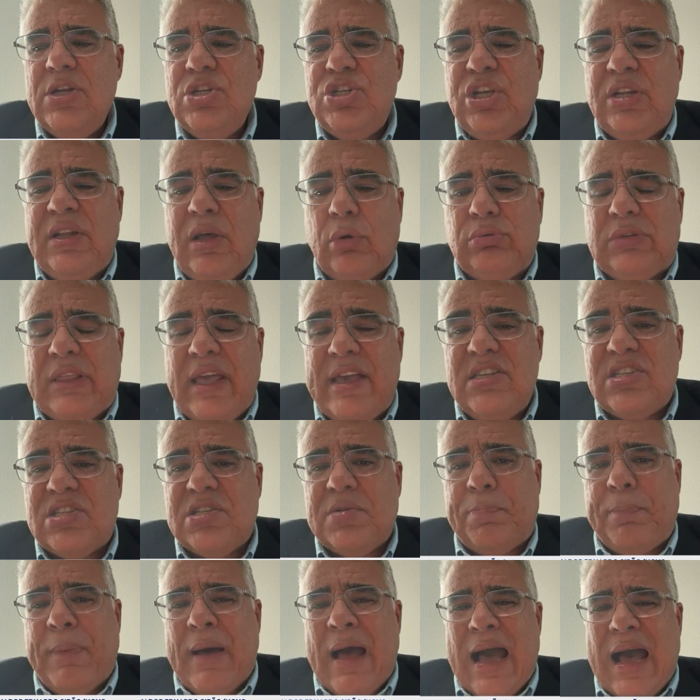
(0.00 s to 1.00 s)
de não ter
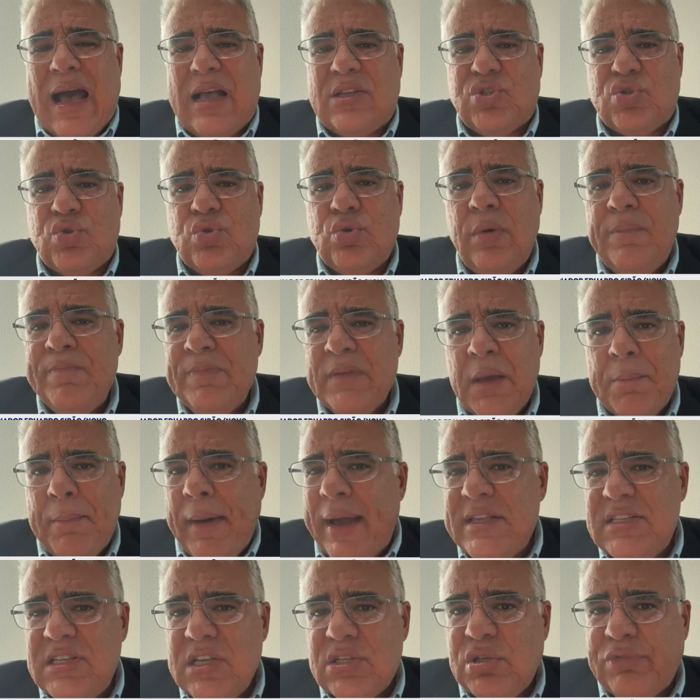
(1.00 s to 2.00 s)
espaço,
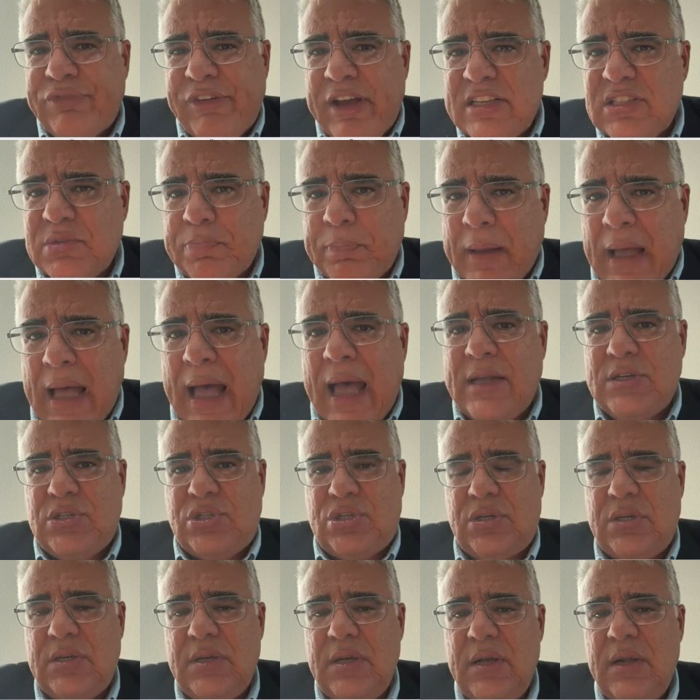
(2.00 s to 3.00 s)
mas isso faz
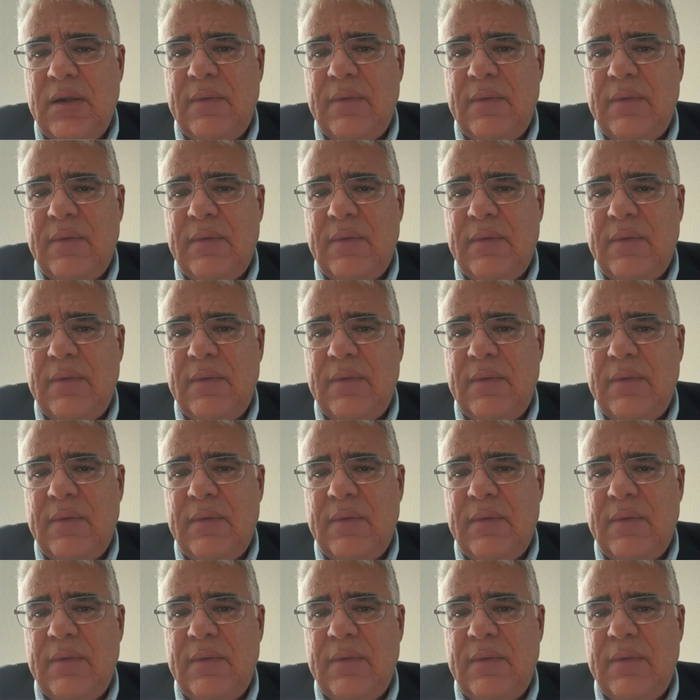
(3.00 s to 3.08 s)
parte.